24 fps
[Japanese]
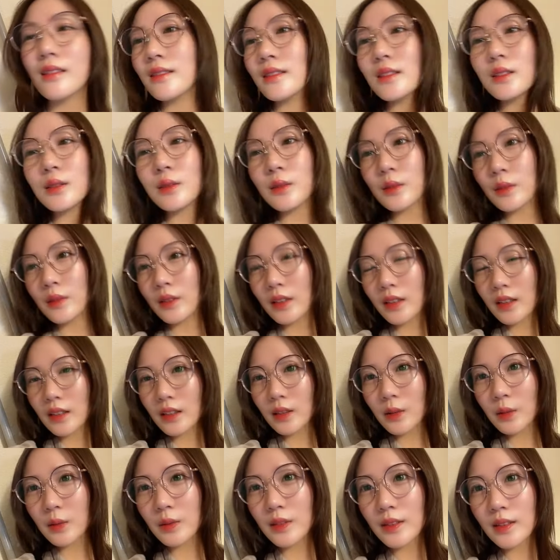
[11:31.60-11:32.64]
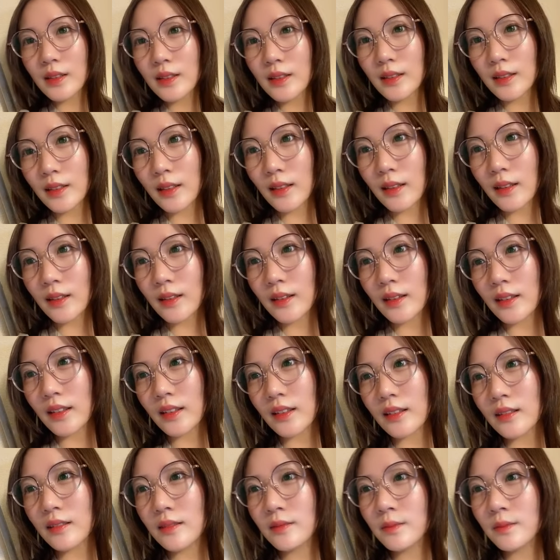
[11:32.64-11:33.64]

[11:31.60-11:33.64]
その日来てほしいなって